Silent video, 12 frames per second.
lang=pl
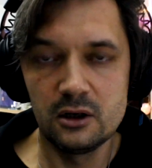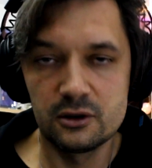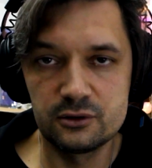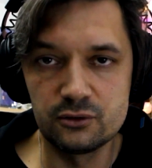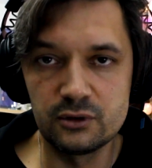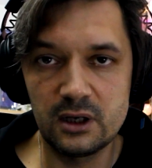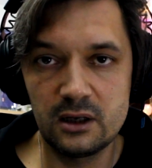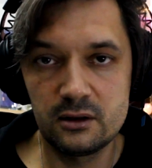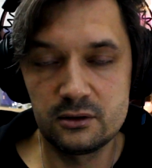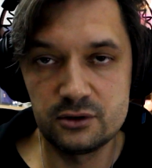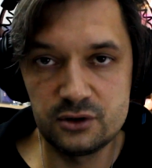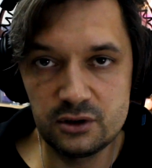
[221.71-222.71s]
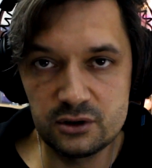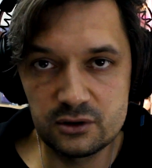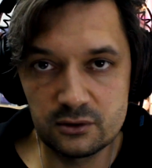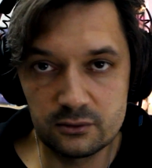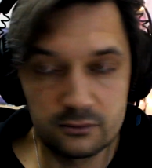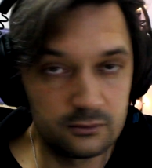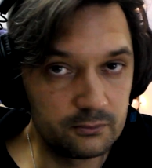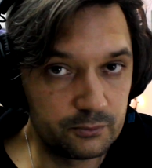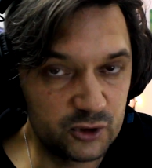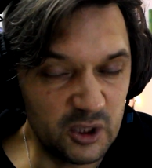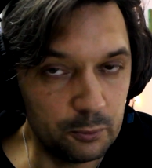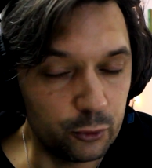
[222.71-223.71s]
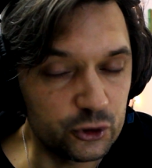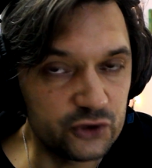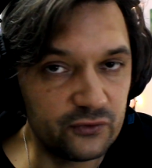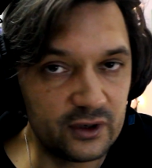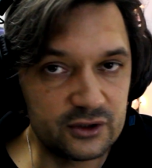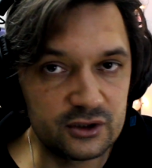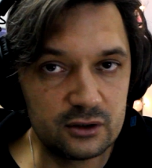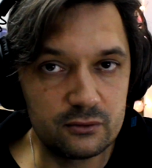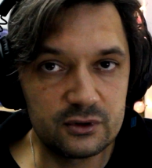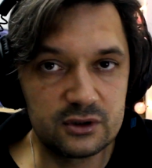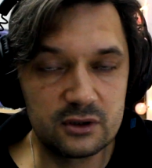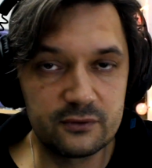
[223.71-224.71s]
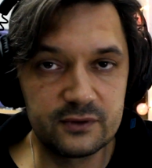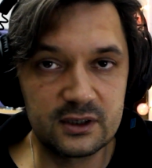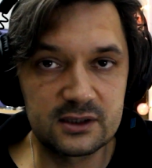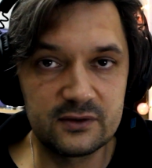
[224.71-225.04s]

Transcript: które dziś przepoczwarzyły się w tak